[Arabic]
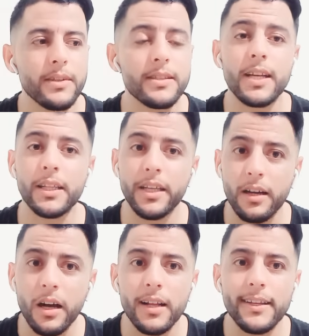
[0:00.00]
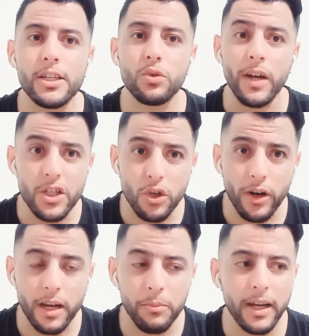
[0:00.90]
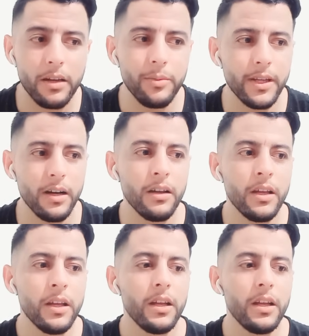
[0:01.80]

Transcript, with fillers: الصديقه ديال سعاد جوهره مغربيه